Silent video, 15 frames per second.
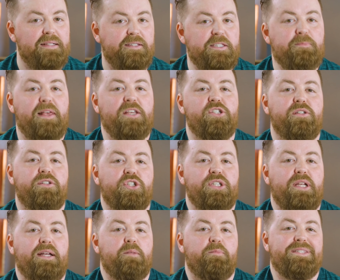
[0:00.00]
Die Special
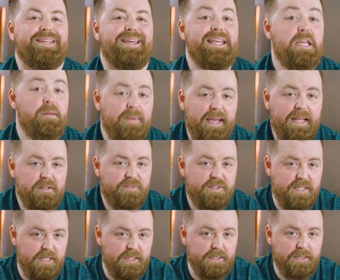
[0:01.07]
Edition hatte bisher immer
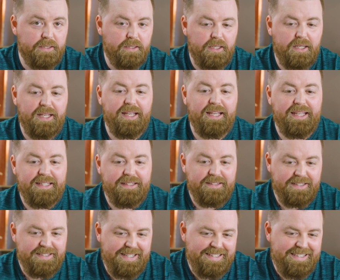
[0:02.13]
NFC drin,
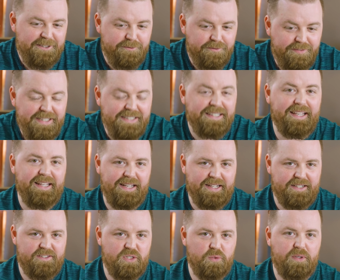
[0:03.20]
das hat die vierte
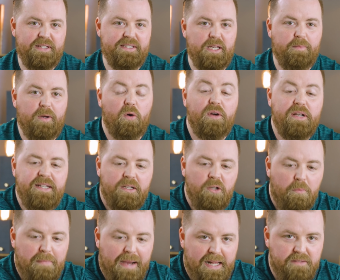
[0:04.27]
Generation jetzt aber auch in der
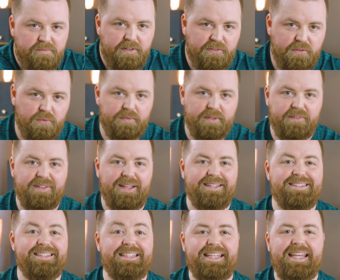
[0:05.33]
normalen Version. Das
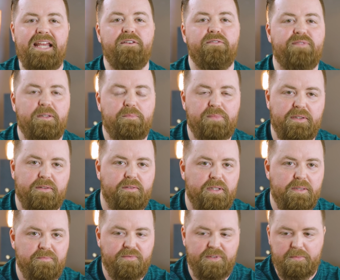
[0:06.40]
heißt, jeden Fitbit
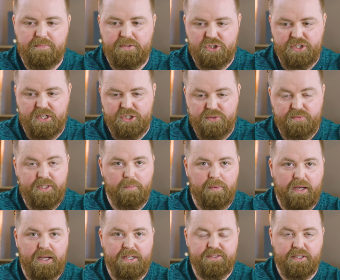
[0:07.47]
im Fitbit Charge 4
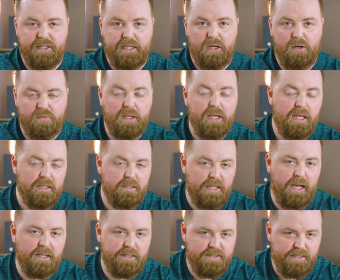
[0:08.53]
Bereich, den ihr kauft,
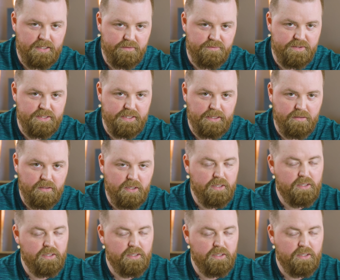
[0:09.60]
der hat jetzt NFC.